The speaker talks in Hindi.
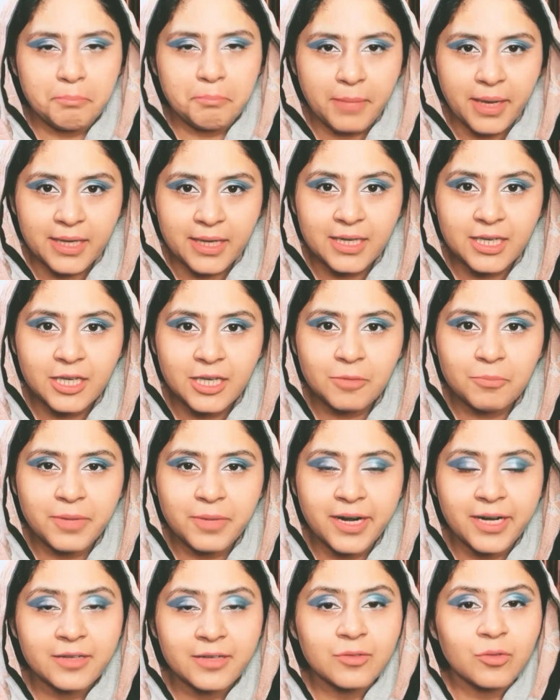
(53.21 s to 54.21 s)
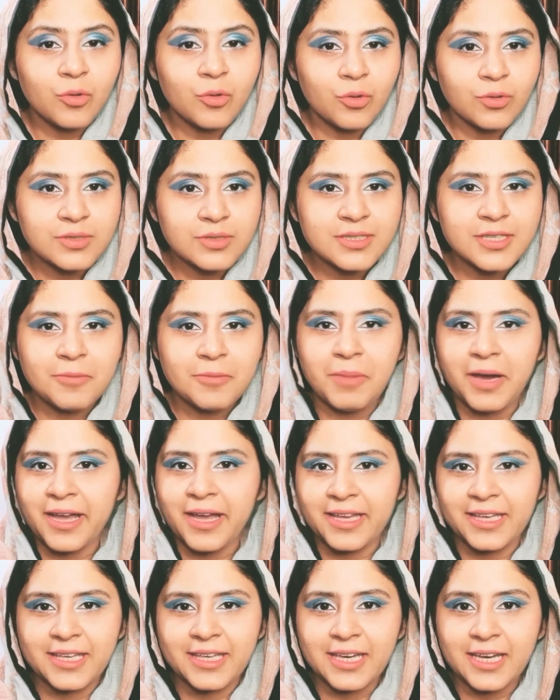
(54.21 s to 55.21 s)
मैंने ये ब्रांड खुद से
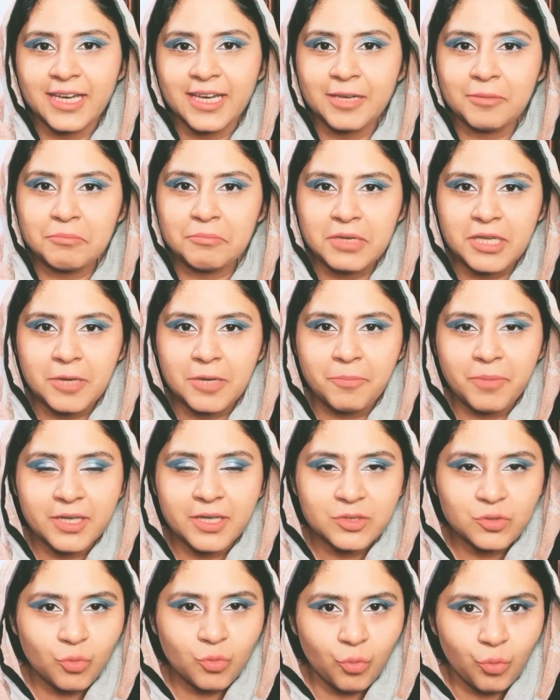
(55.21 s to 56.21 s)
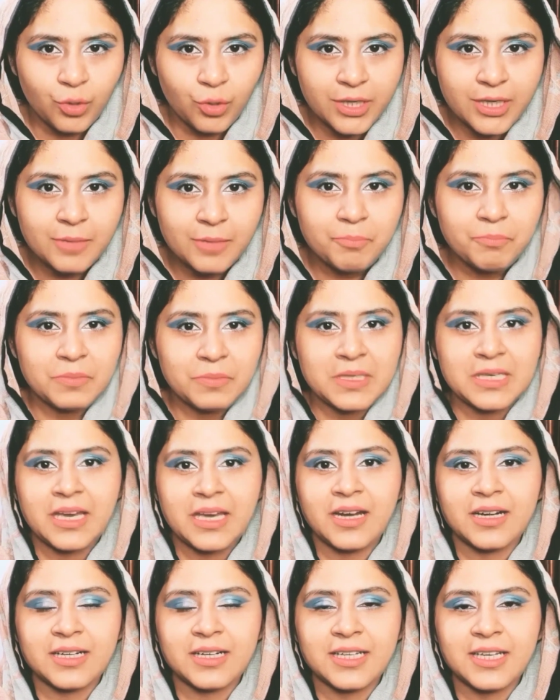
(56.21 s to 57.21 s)
बाय किया है मेरे पास कोई
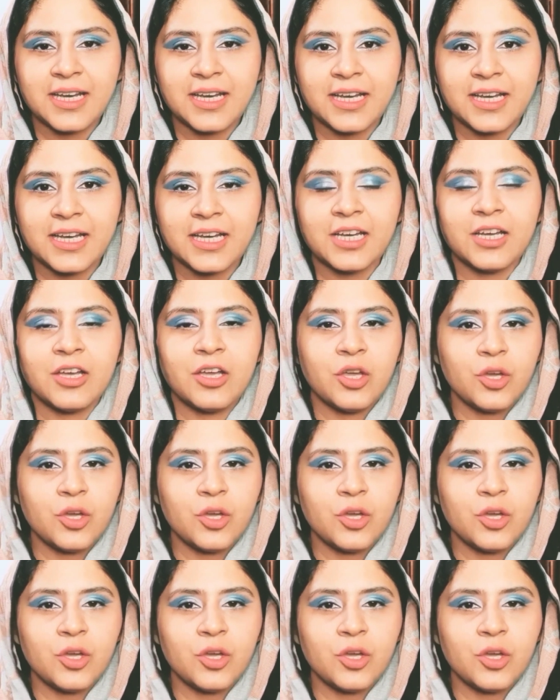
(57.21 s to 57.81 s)
पीआर नहीं आया